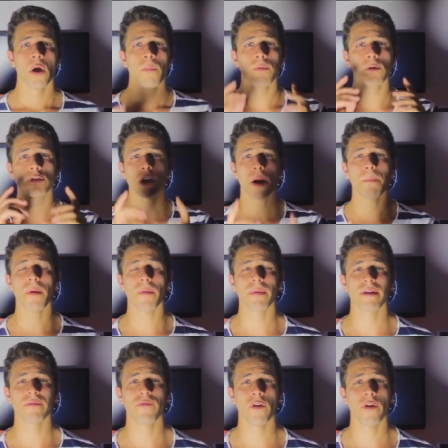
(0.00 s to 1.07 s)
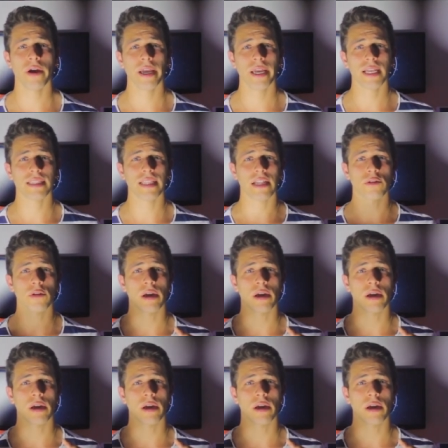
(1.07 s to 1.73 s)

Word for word: Purtroppo per voi, dato